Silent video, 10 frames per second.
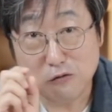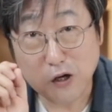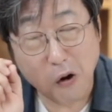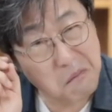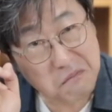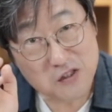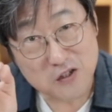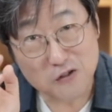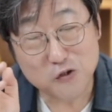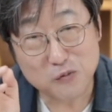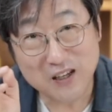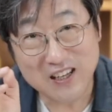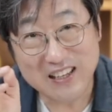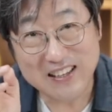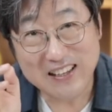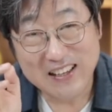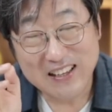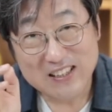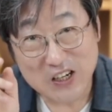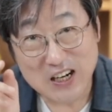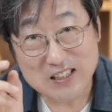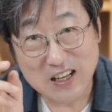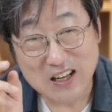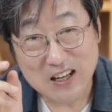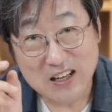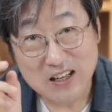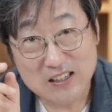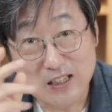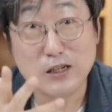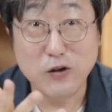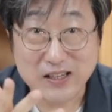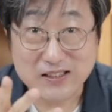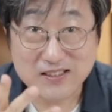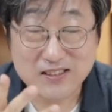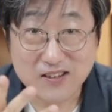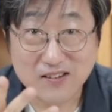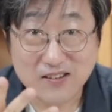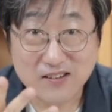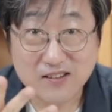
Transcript: 우리 엄청 유명한 철학자 들루에즈죠.